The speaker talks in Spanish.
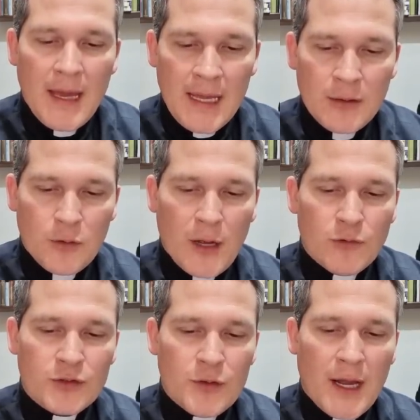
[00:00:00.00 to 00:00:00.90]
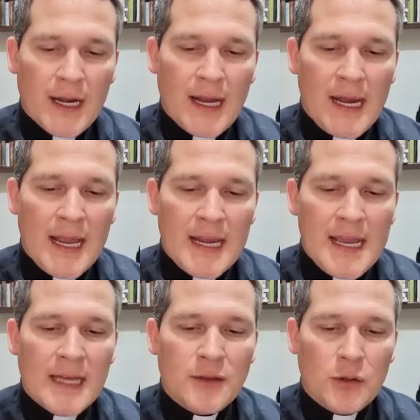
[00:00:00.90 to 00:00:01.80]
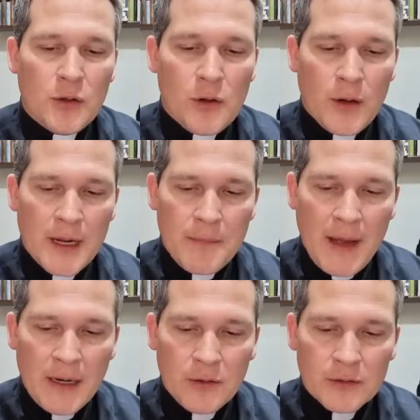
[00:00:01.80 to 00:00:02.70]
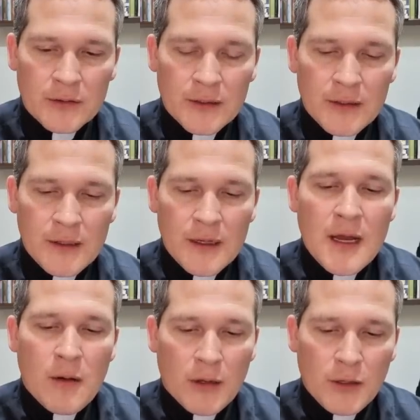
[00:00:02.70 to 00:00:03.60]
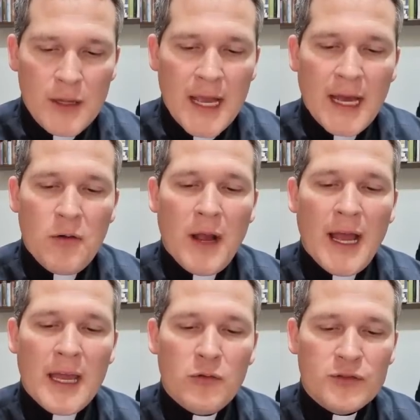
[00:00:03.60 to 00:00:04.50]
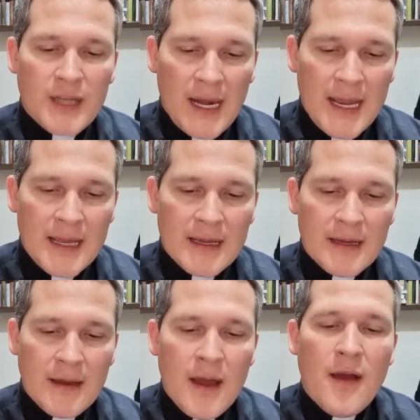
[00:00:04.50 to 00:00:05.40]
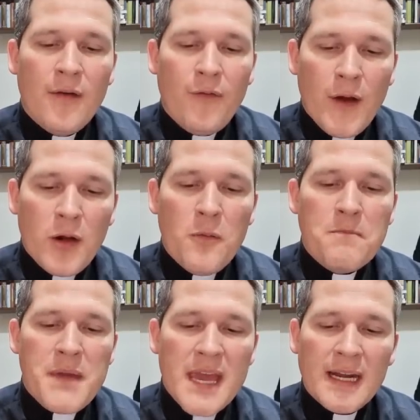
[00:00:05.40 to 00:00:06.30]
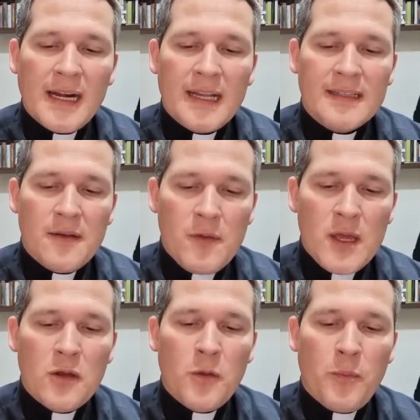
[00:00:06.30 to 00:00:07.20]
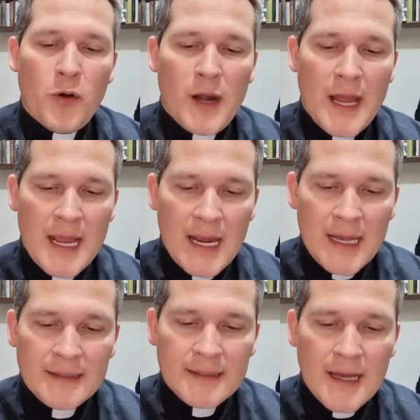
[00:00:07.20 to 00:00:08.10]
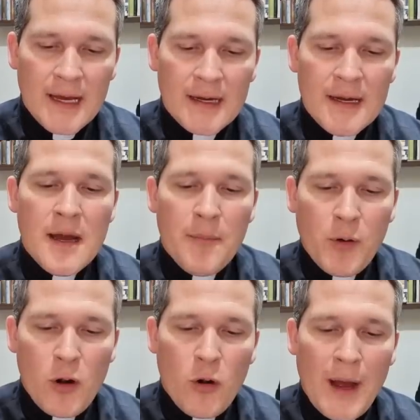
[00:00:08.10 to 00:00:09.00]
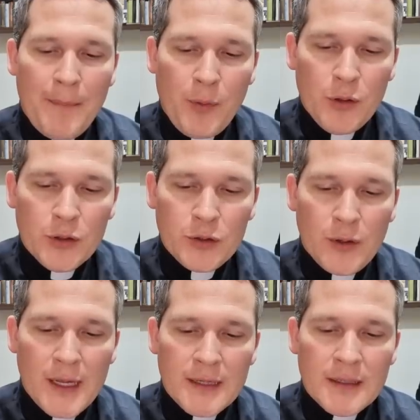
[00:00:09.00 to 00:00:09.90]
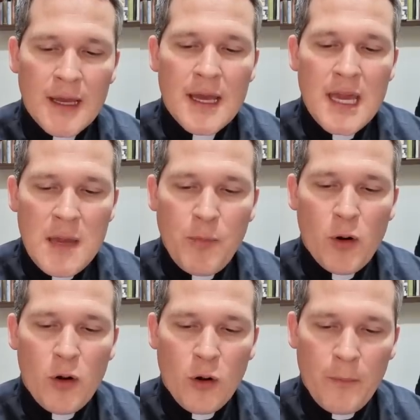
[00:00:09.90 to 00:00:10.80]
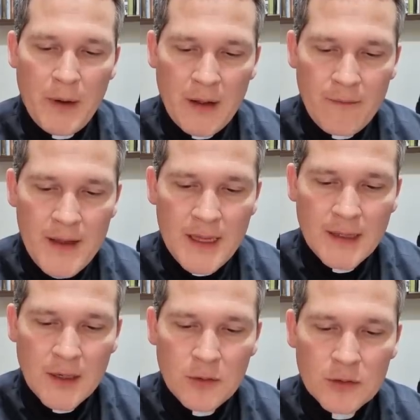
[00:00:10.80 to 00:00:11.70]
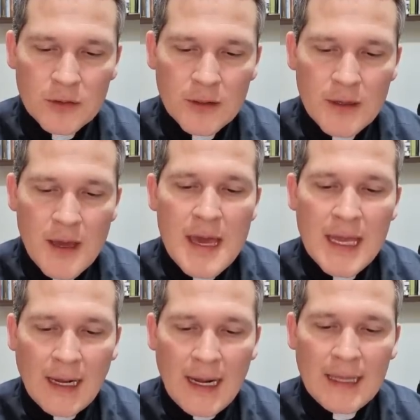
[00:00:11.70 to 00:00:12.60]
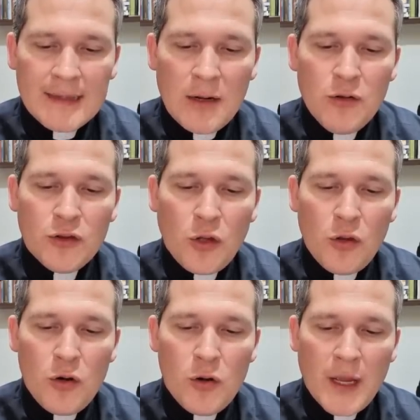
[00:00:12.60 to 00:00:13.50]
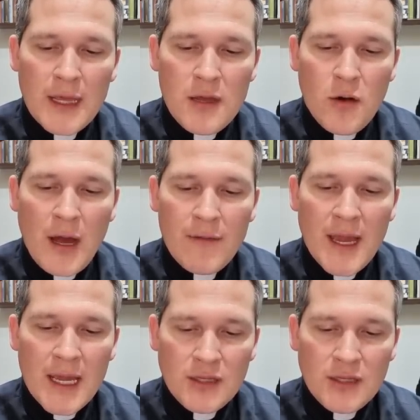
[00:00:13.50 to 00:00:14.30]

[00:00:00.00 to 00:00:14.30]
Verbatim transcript: Esto causó una gran alegría a todos los hermanos. Cuando llegaron a Jerusalén, fueron bien recibidos por la iglesia, por los apóstoles y por los presbíteros, y relataron todo lo que Dios había